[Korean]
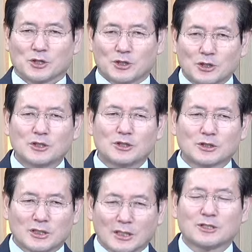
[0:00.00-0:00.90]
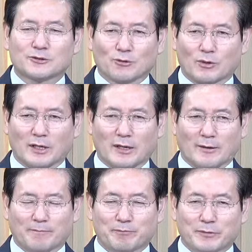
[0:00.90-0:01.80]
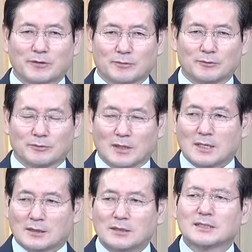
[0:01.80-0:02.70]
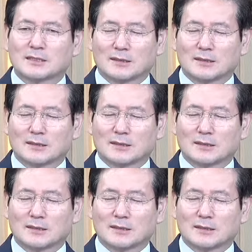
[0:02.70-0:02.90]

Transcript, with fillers: 그 길 속에 여러분 그